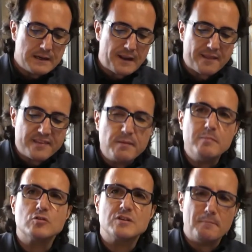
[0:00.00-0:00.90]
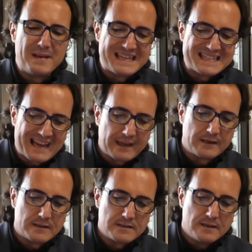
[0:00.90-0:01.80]
Recibimos
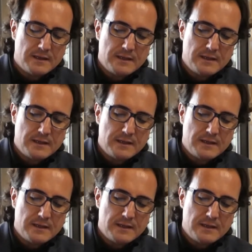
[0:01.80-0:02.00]
mensajes,